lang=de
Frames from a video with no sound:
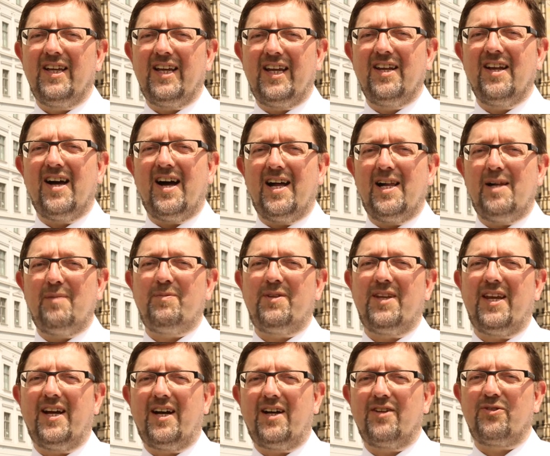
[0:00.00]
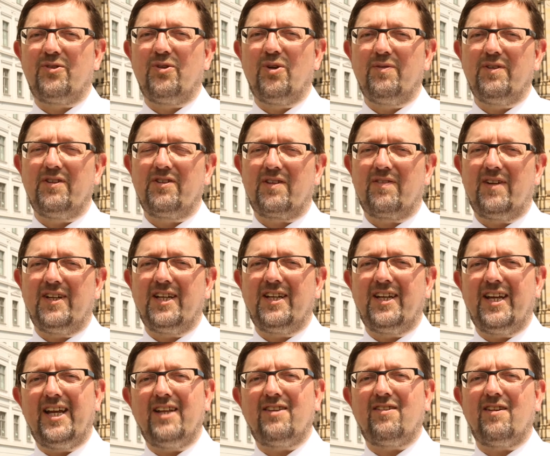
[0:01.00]
innerhalb der
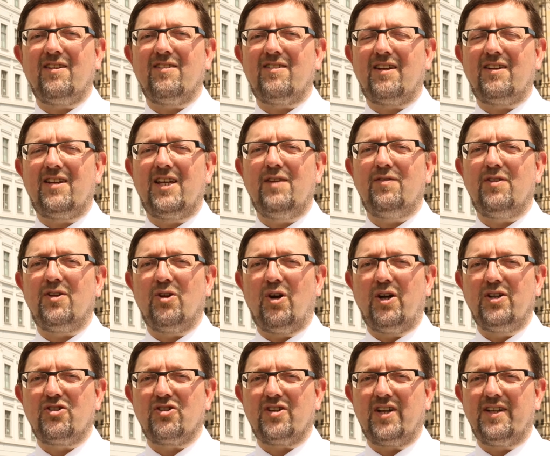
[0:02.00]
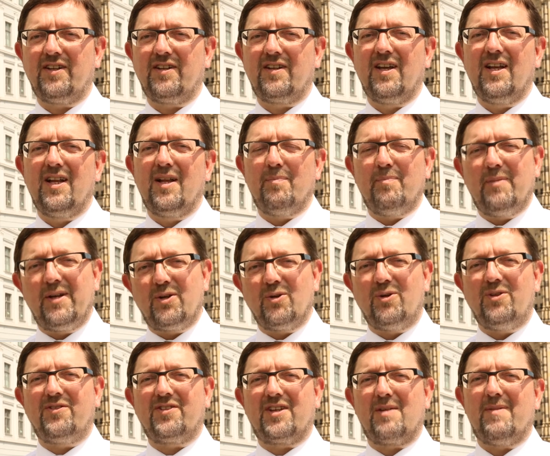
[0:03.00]
Servicequalitätsinitiative Deutschland mit
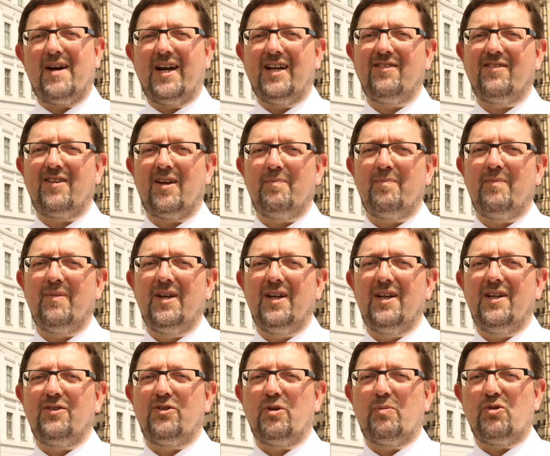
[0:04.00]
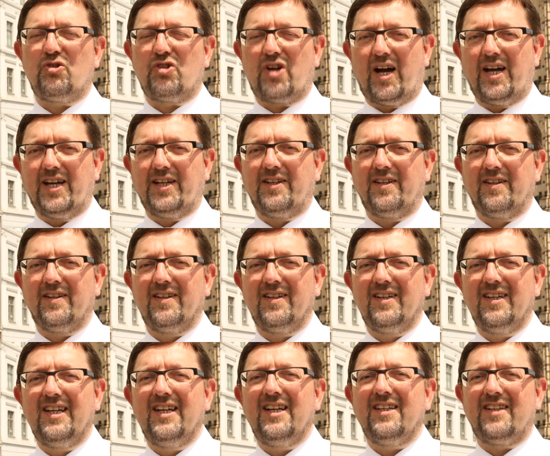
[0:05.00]
uns gemeinsam zu beschreiten.
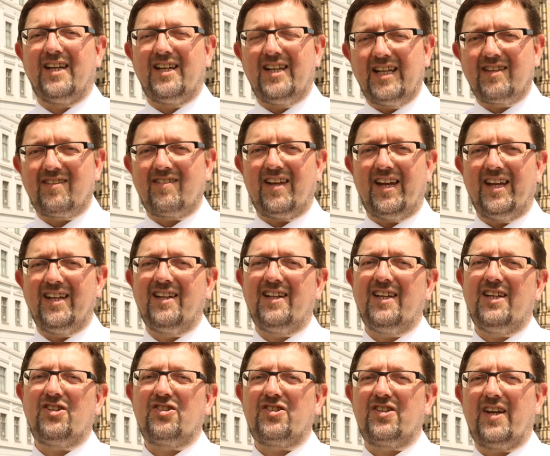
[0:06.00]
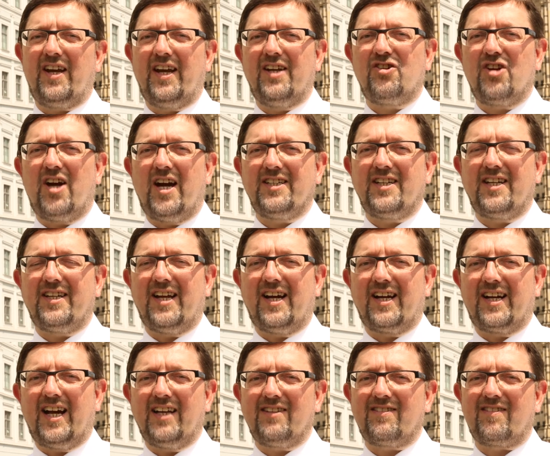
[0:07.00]
Denn letztendlich entscheidet
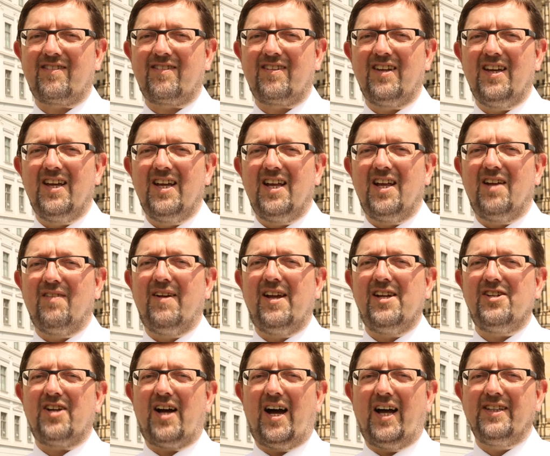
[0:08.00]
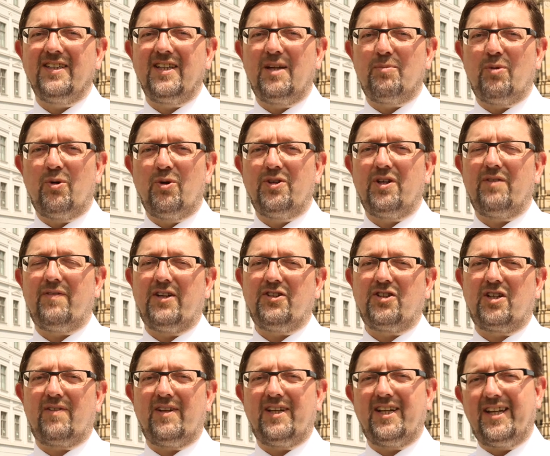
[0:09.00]
der Gast, welche Angebote,
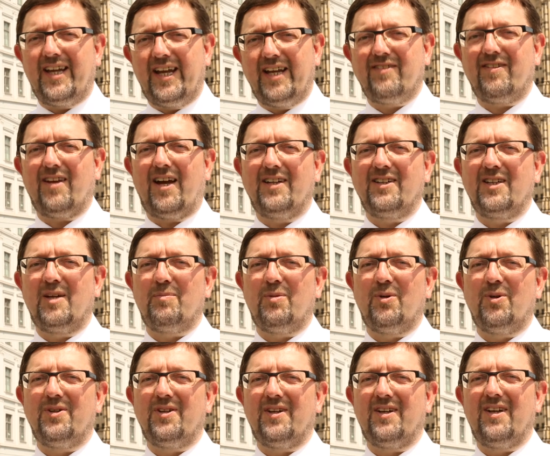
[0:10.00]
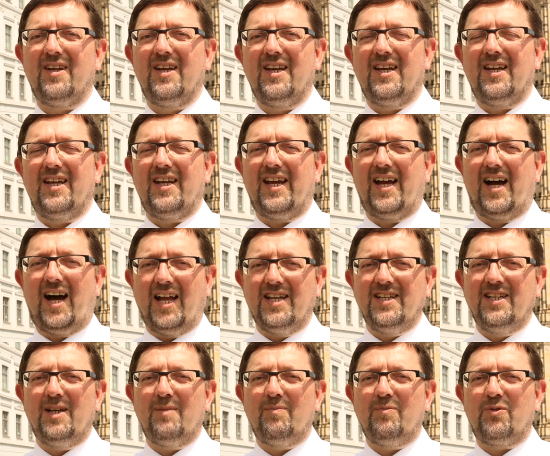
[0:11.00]
welche Qualitätsangebote er
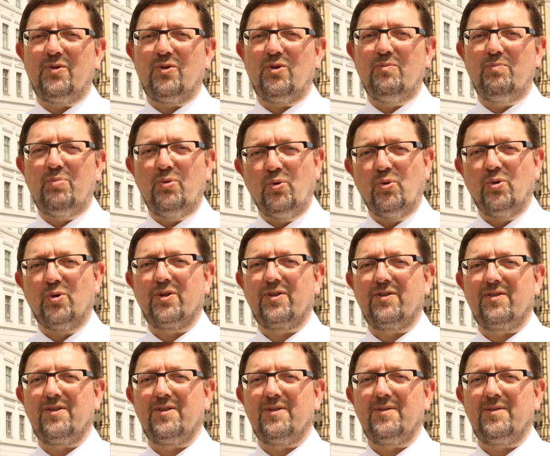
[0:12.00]
annimmt und bucht.